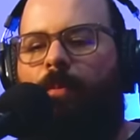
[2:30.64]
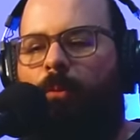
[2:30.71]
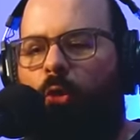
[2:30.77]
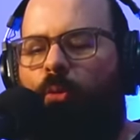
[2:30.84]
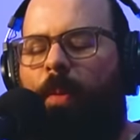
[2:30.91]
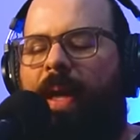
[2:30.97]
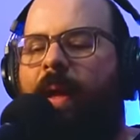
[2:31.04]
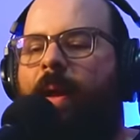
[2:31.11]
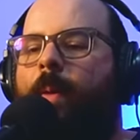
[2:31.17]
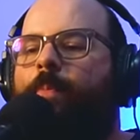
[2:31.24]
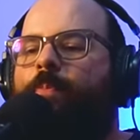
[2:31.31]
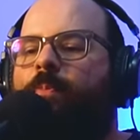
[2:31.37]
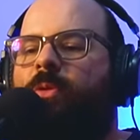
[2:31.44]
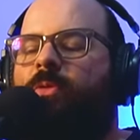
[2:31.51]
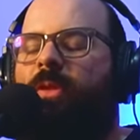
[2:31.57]
Tudo bem.
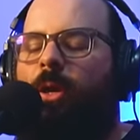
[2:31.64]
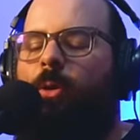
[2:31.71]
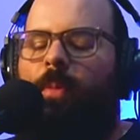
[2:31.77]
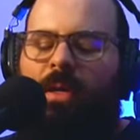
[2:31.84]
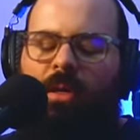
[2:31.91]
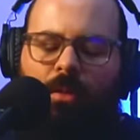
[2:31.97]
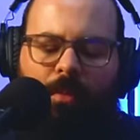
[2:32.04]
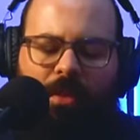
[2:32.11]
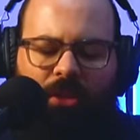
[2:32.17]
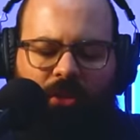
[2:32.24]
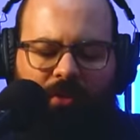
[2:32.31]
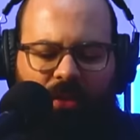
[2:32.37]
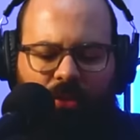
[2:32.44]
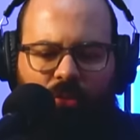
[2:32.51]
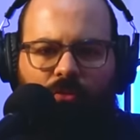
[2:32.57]
Mas pronto, é uma, uma
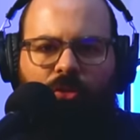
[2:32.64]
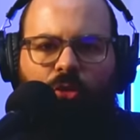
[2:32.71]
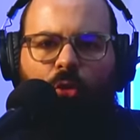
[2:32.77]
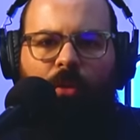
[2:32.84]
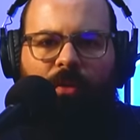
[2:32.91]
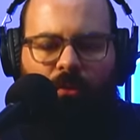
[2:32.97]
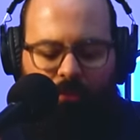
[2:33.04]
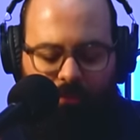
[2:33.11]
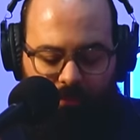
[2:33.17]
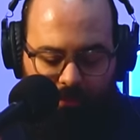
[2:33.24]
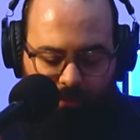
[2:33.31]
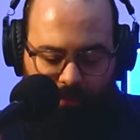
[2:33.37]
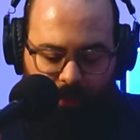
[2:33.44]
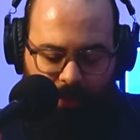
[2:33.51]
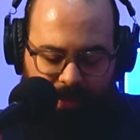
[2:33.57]
t-shirt azul escura,
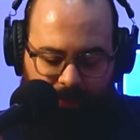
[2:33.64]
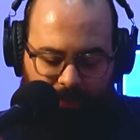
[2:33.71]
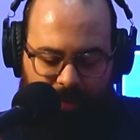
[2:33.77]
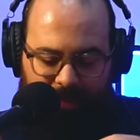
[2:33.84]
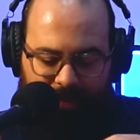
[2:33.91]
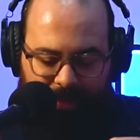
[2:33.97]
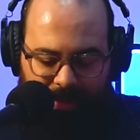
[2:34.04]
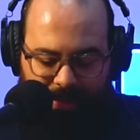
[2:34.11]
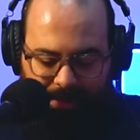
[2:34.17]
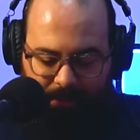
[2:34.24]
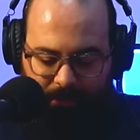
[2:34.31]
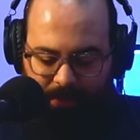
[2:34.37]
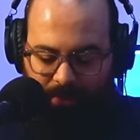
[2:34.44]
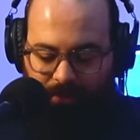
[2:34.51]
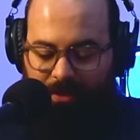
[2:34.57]
um, um pouco à semelhança
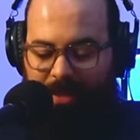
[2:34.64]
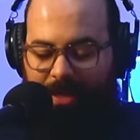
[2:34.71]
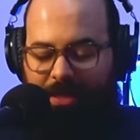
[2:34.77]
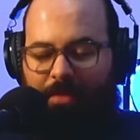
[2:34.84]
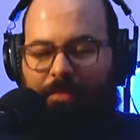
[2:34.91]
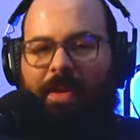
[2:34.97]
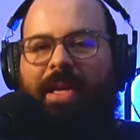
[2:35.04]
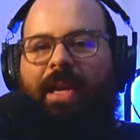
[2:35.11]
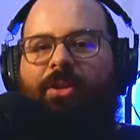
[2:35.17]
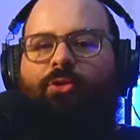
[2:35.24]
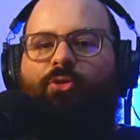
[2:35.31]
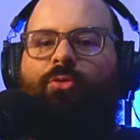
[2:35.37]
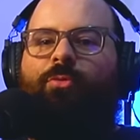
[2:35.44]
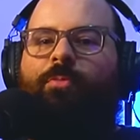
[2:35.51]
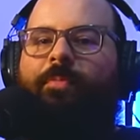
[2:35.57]
desta, mas não tem este
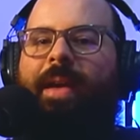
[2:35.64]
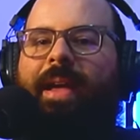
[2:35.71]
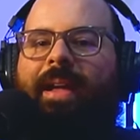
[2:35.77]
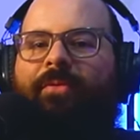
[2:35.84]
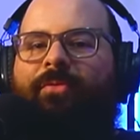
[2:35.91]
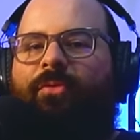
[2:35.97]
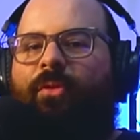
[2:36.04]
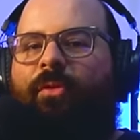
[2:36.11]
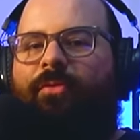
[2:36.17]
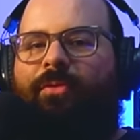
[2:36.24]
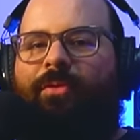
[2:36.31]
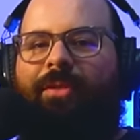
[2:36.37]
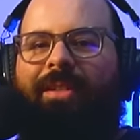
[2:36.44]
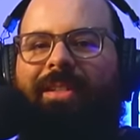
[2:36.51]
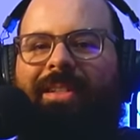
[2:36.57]
Pikachu mega
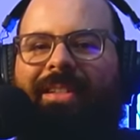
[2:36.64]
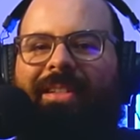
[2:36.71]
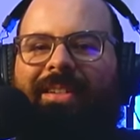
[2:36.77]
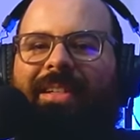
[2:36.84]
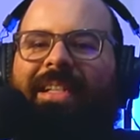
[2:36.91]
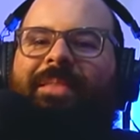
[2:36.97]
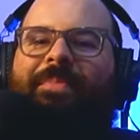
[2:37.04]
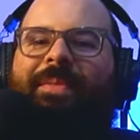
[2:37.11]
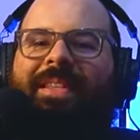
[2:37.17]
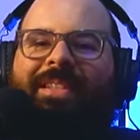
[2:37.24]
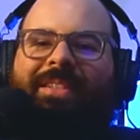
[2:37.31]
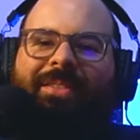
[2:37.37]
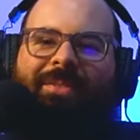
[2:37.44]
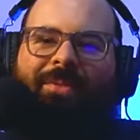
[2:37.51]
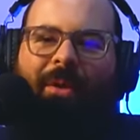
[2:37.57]
fofo Olha para
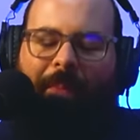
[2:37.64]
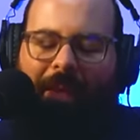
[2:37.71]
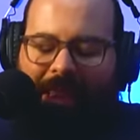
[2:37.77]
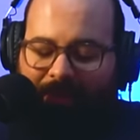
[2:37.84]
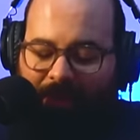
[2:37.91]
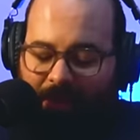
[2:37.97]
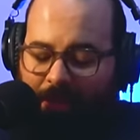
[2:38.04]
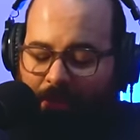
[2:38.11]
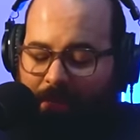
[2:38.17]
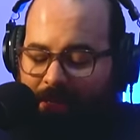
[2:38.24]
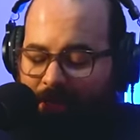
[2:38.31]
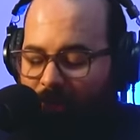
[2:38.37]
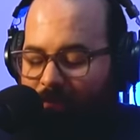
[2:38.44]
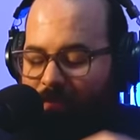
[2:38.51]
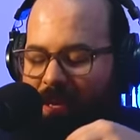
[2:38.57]
isto. Um homem de 31
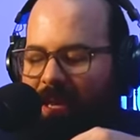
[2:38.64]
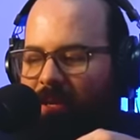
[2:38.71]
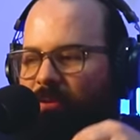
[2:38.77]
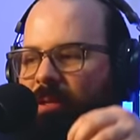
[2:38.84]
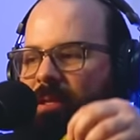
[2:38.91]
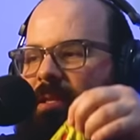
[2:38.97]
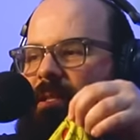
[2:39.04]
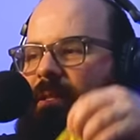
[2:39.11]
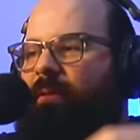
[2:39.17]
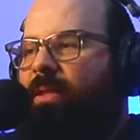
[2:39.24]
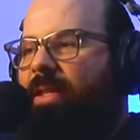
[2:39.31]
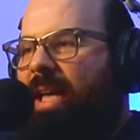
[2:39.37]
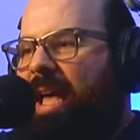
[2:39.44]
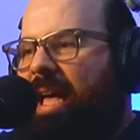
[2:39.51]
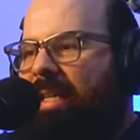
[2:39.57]
anos com um Pikachu na
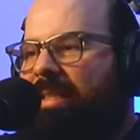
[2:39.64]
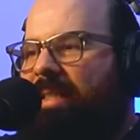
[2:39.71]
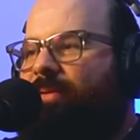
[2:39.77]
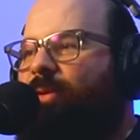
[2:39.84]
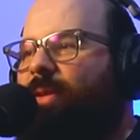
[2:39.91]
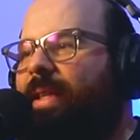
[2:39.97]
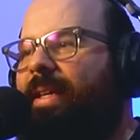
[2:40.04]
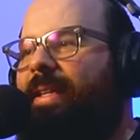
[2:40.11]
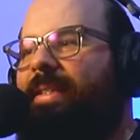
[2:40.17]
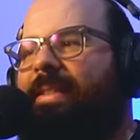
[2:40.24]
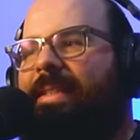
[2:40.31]
t-shirt. Ah, que se foda.